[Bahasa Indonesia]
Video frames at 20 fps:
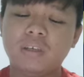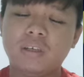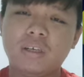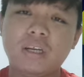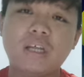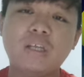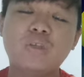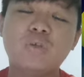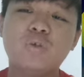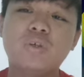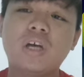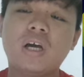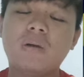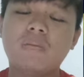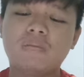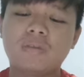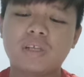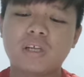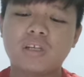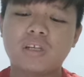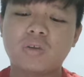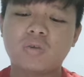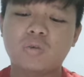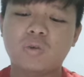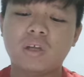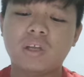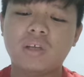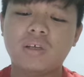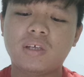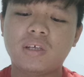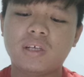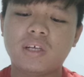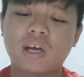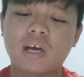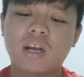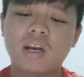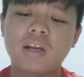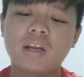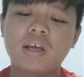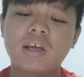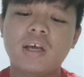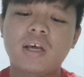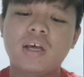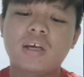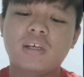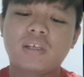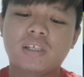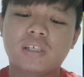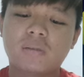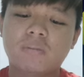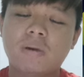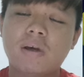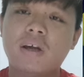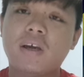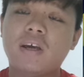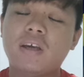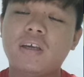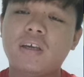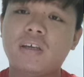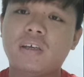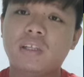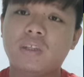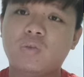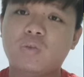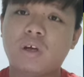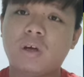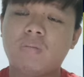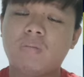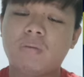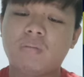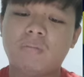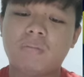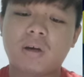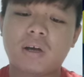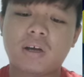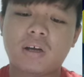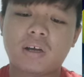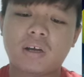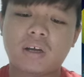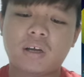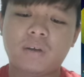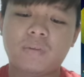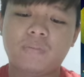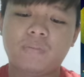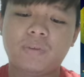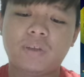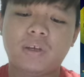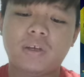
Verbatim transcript: dan juga Hamzah Zainuddin kekal sebagai Ketua Pembangkang.